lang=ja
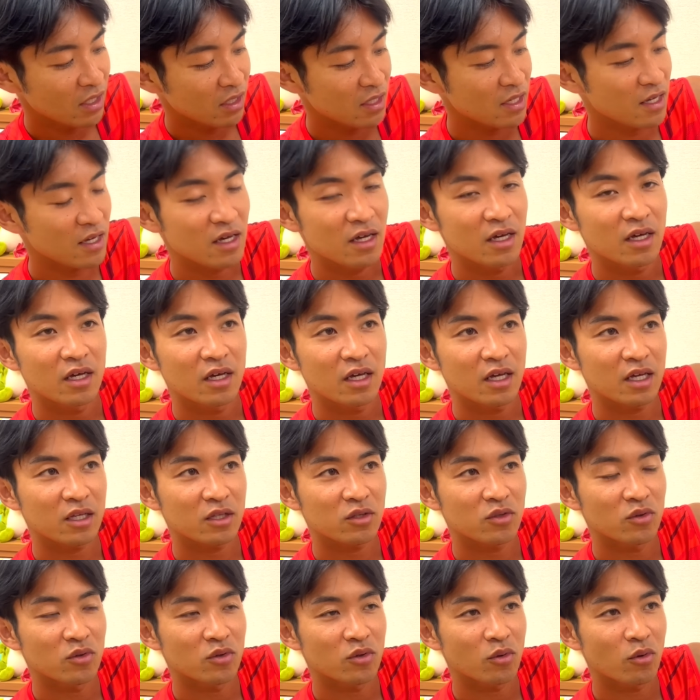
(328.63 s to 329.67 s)
で、
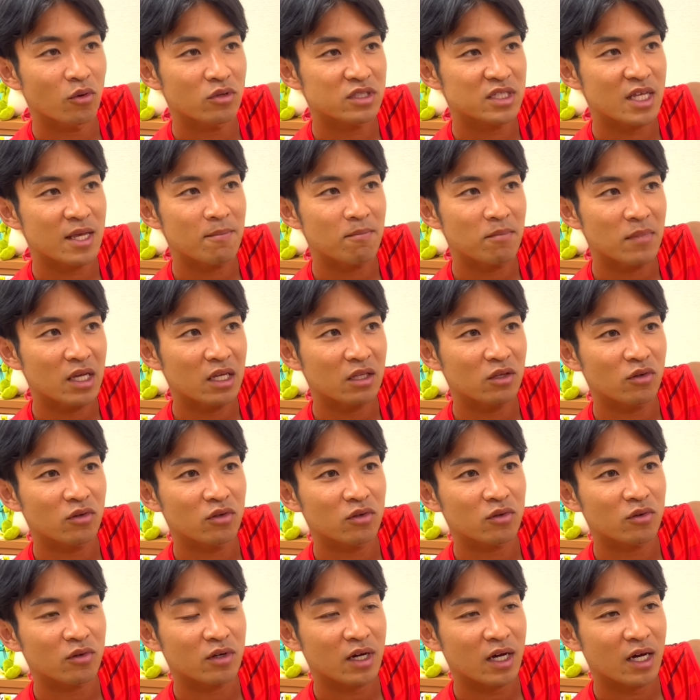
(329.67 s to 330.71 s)
えっと、ごせん
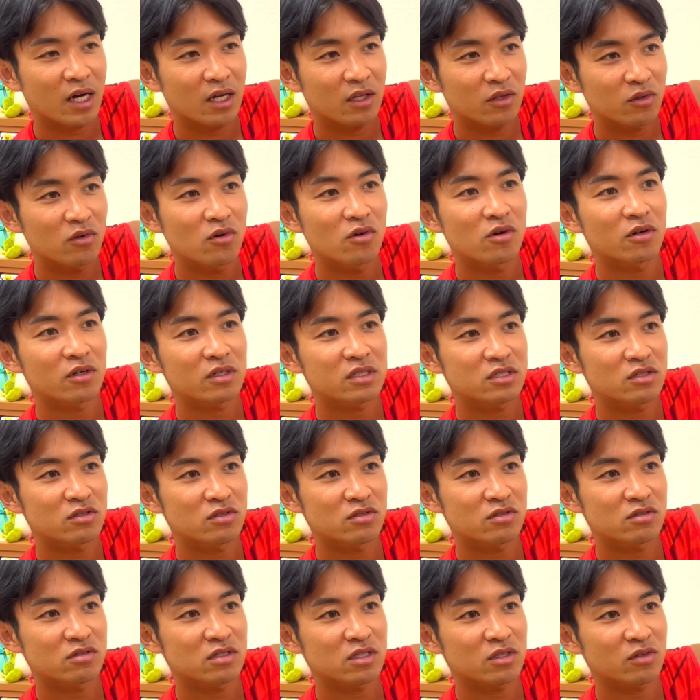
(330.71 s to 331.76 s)
メートル とかの基礎
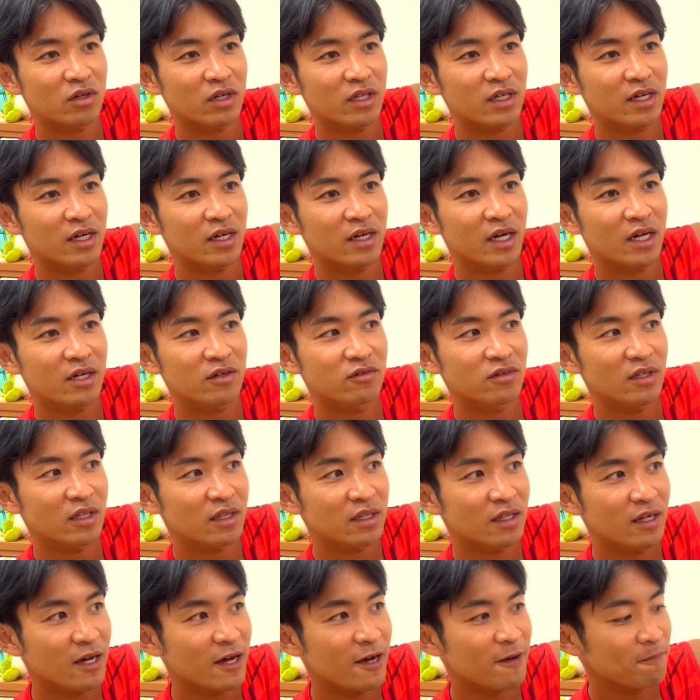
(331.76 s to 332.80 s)
作りとかで考えるんだっ
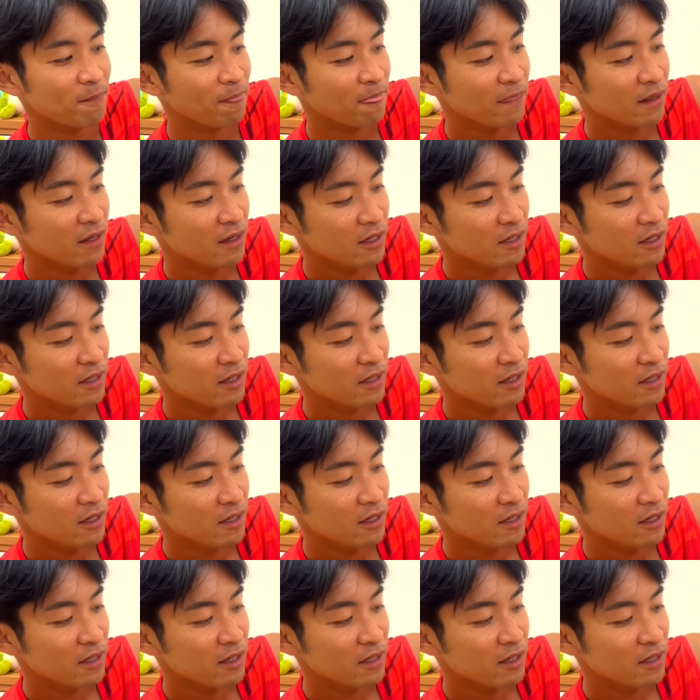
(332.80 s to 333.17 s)
たら、